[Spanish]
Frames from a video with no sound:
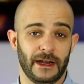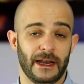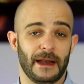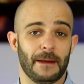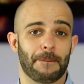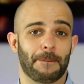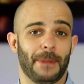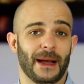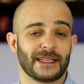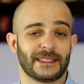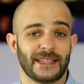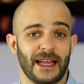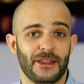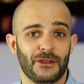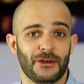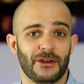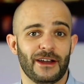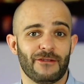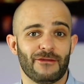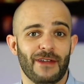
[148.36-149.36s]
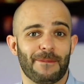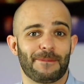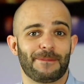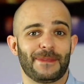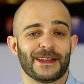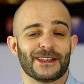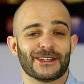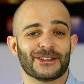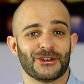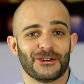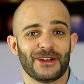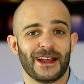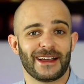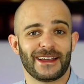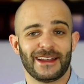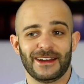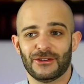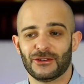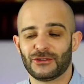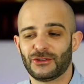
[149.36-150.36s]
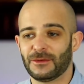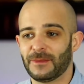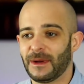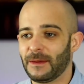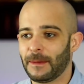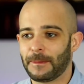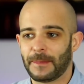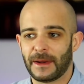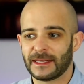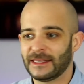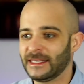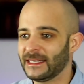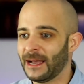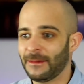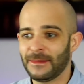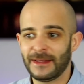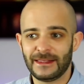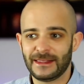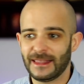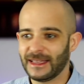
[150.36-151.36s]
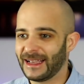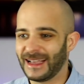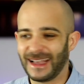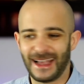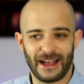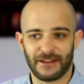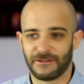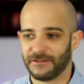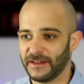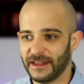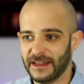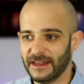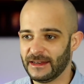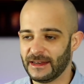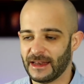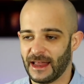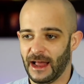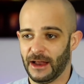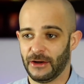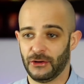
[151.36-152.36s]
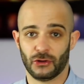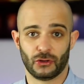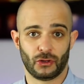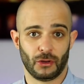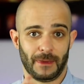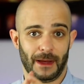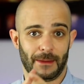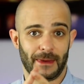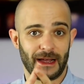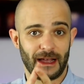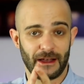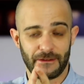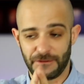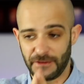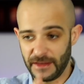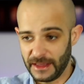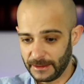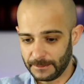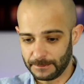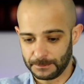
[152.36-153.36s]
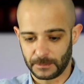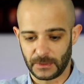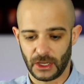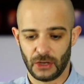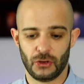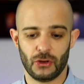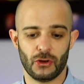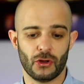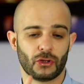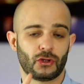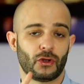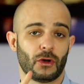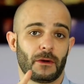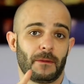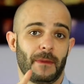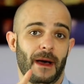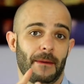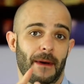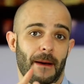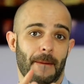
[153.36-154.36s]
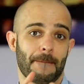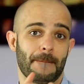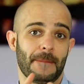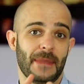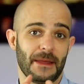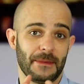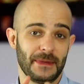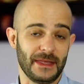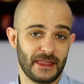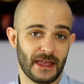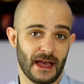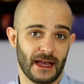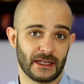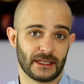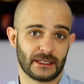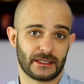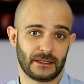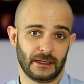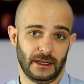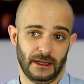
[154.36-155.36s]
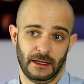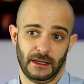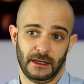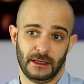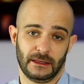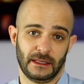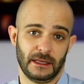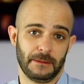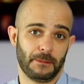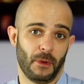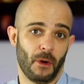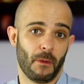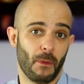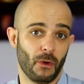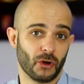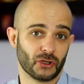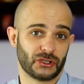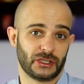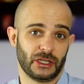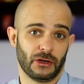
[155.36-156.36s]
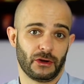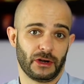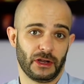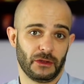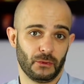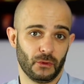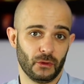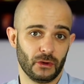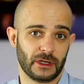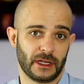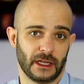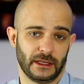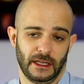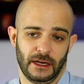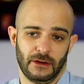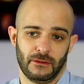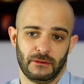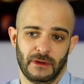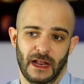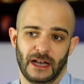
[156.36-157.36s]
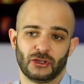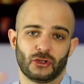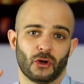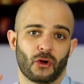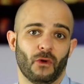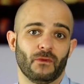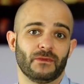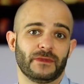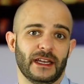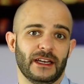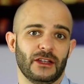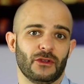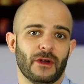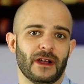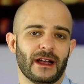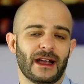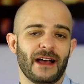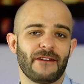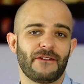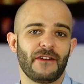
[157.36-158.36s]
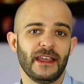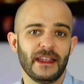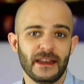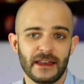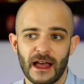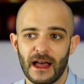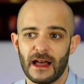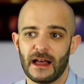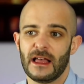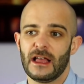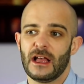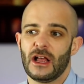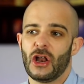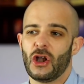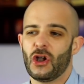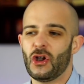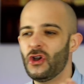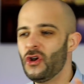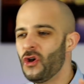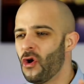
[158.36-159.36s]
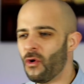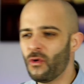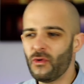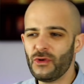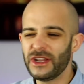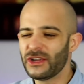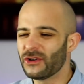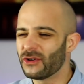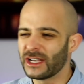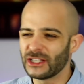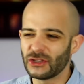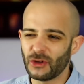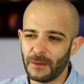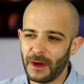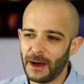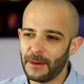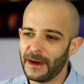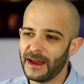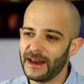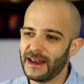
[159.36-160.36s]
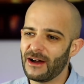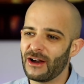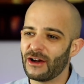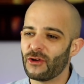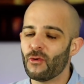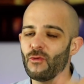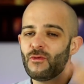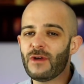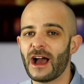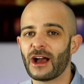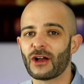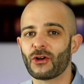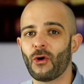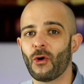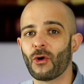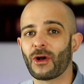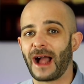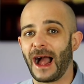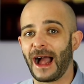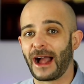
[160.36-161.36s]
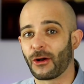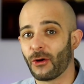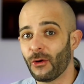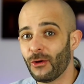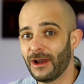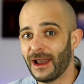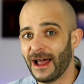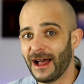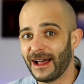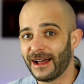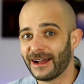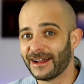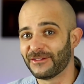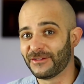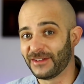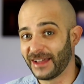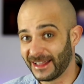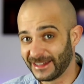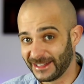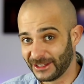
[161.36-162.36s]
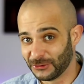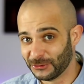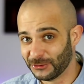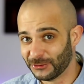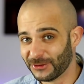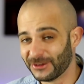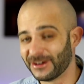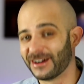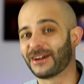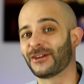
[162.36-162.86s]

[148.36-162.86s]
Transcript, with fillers: en el pasado era una persona que no tomaba prácticamente cafeína. No tomaba café, no tomaba bebidas eh, tipo Monster o Red Bull que tienen un alto contenido en cafeína. Lo único que tomaba era una Coca-Cola. Fíjate tú,